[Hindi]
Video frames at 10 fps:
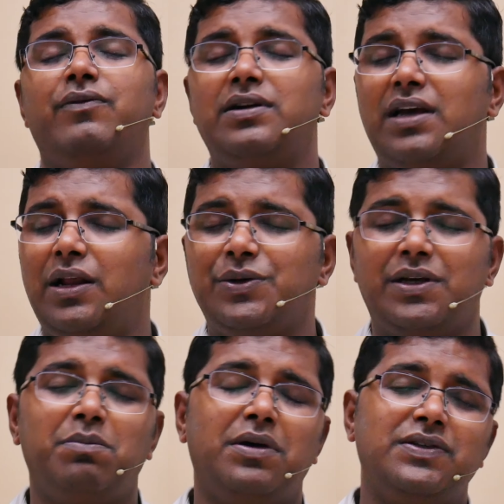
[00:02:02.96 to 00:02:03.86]
वर्क एलो
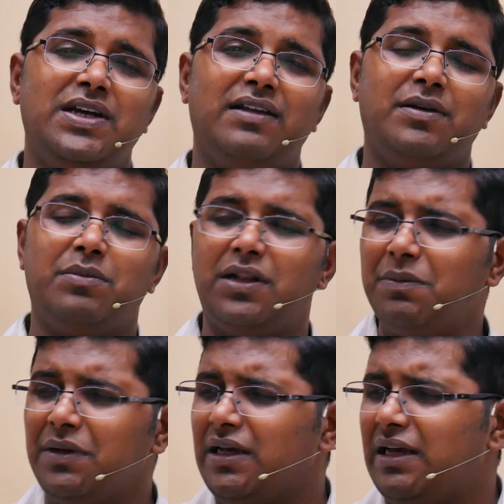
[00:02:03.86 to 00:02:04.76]
बन जाता है
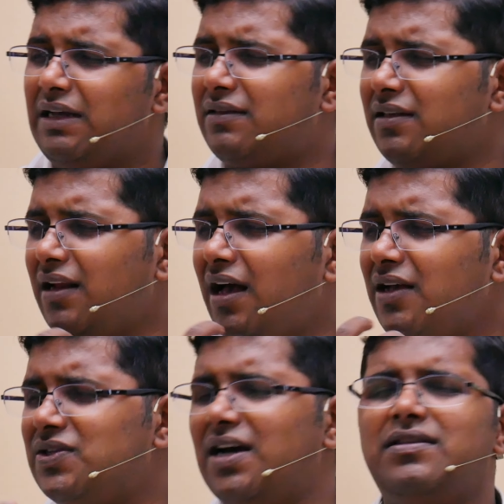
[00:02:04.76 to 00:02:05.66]
मतलब
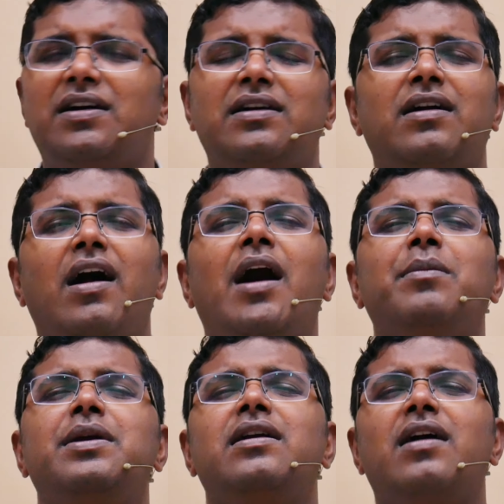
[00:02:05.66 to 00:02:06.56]
इतना ज़्यादा
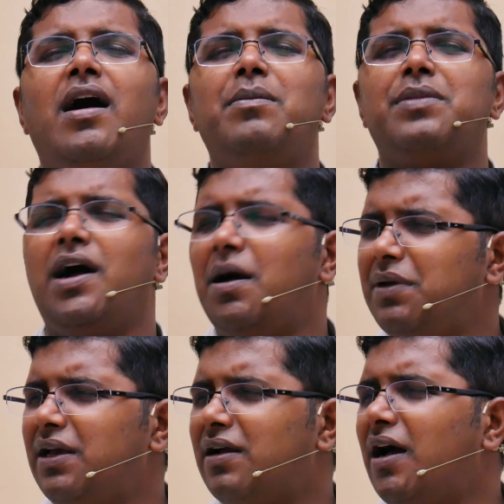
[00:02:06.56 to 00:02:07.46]
काम ही काम काम
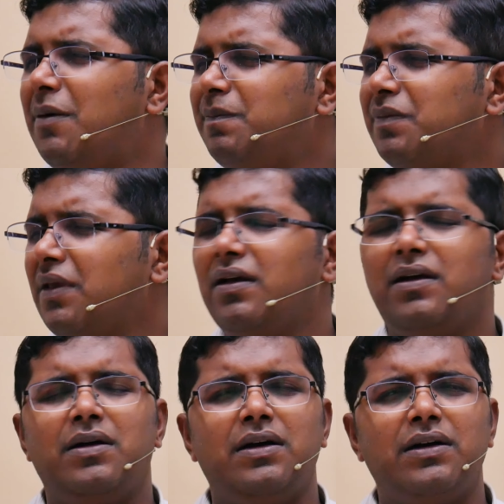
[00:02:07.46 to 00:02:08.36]
ही काम
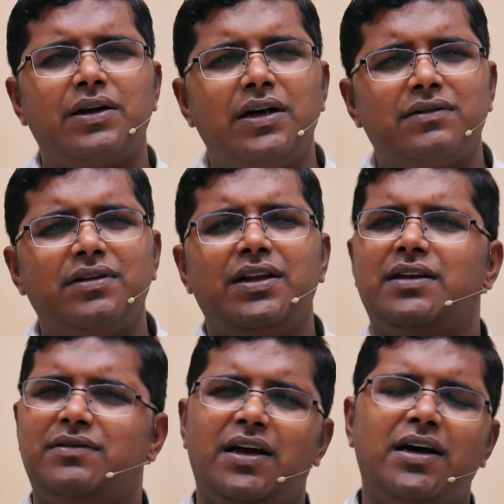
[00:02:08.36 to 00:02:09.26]
आ, करते
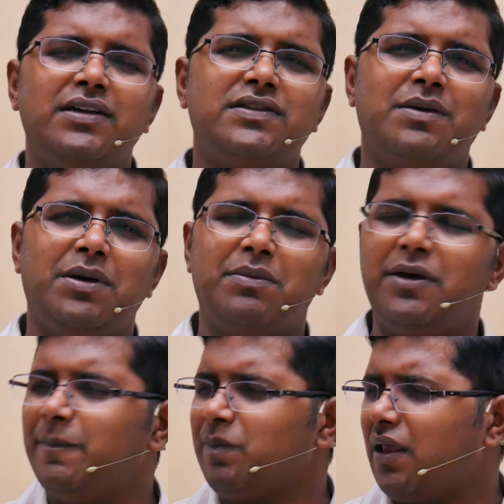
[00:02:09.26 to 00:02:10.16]
रहते हैं हर समय
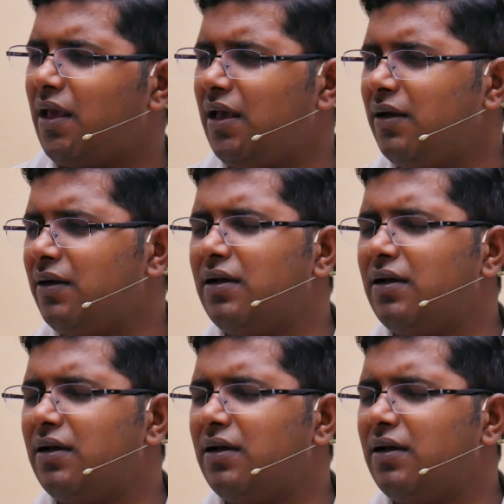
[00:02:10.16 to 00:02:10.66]
में कि